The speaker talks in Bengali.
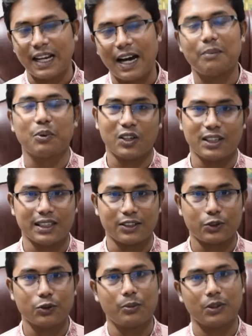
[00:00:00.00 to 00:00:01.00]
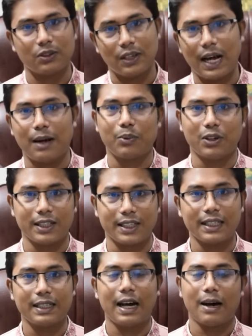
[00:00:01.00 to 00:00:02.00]
না বলে দিই শুধুমাত্র না বলে
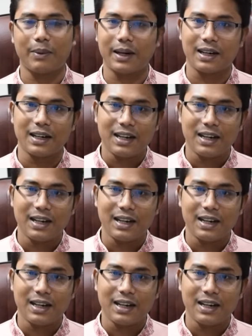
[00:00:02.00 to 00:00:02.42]
দিই আবার